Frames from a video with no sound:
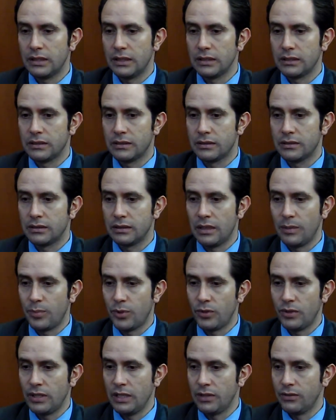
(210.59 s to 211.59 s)
es la
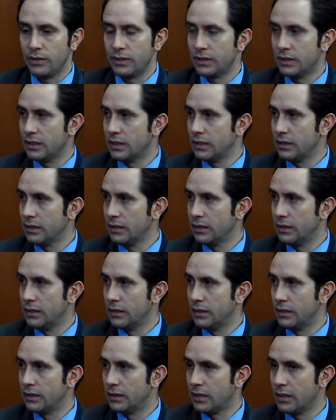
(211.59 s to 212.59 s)
prioridad nuestra
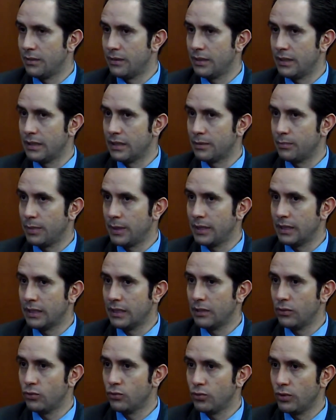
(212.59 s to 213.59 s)
trabajar para
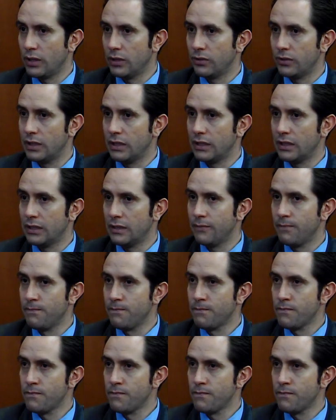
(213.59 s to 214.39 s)
que el usuario tenga